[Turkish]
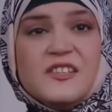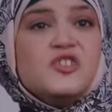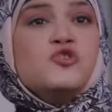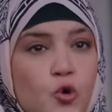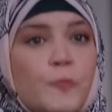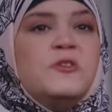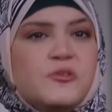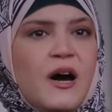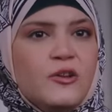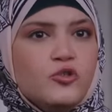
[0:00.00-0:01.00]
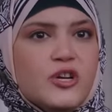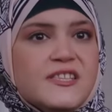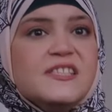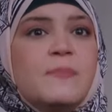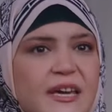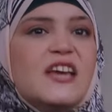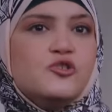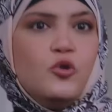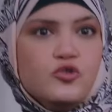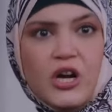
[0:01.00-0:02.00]
için çok pişman olacaksınız ama geç
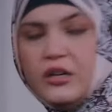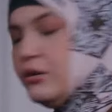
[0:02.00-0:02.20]
olacak.